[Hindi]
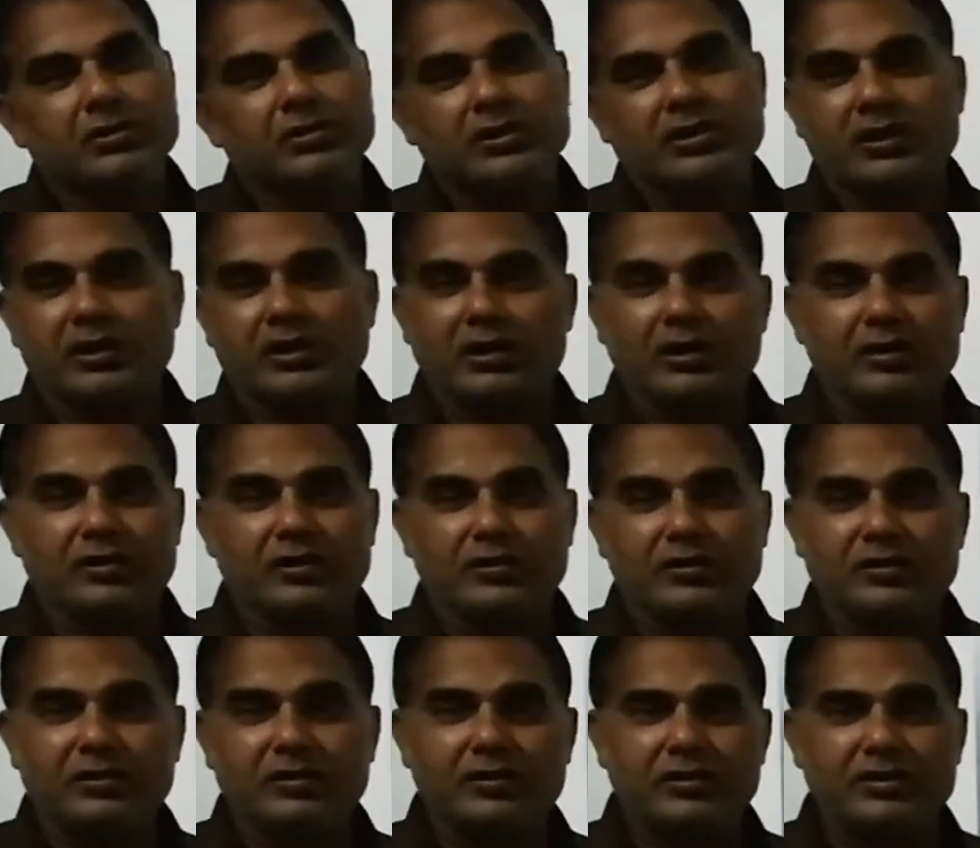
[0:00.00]
निकाल
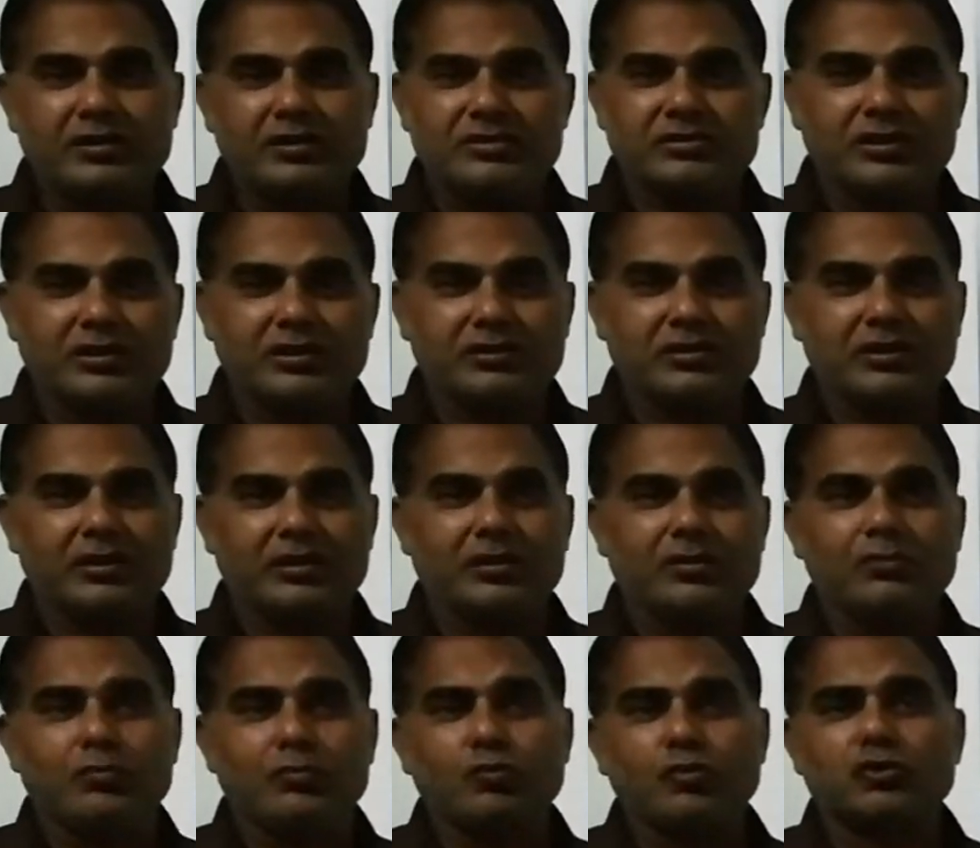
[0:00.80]
कर ले जाता
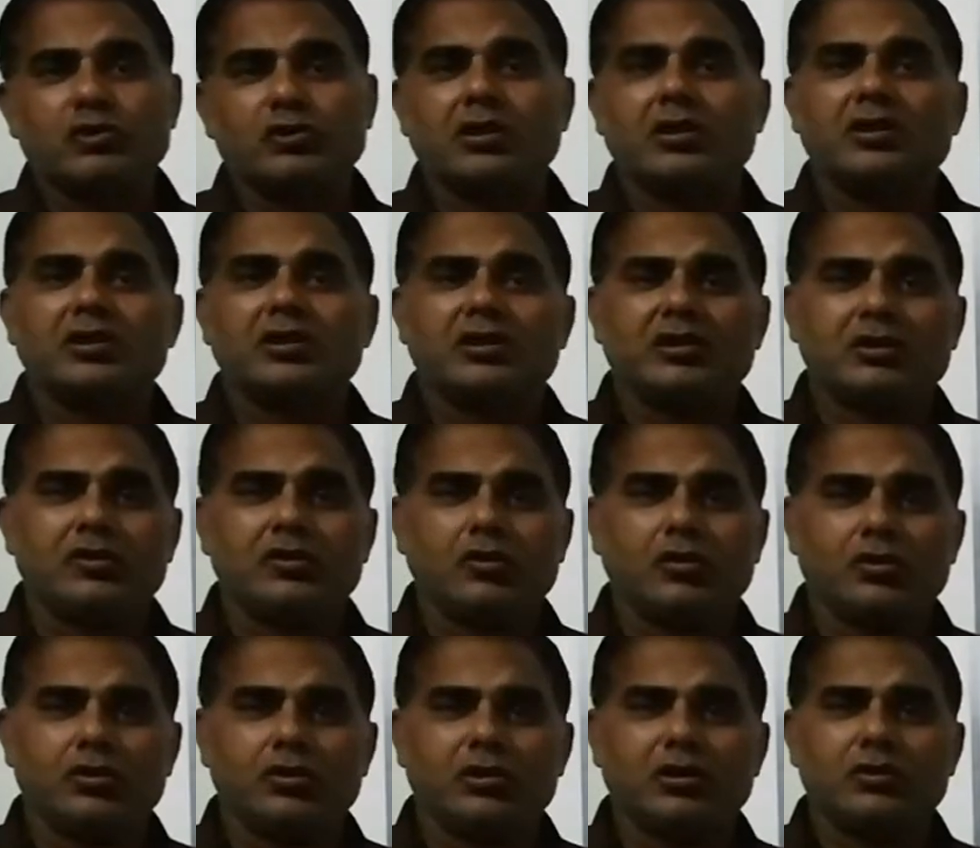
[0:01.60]
है वो थर्टी
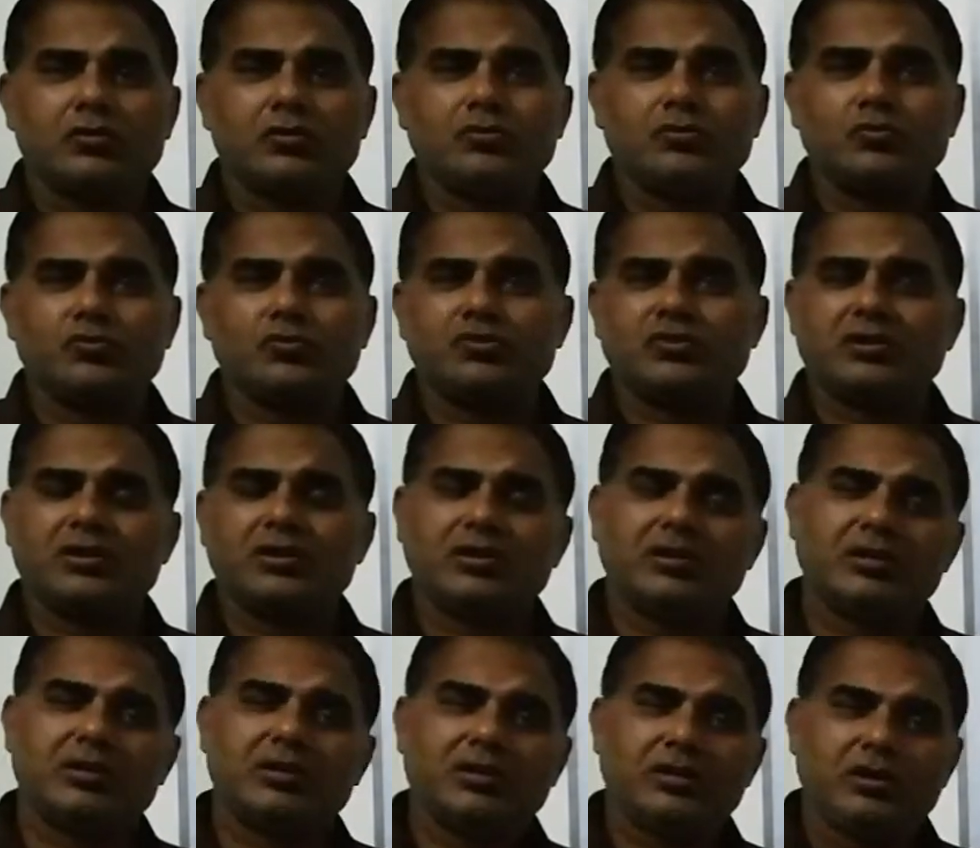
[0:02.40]
क्रॉनर उसने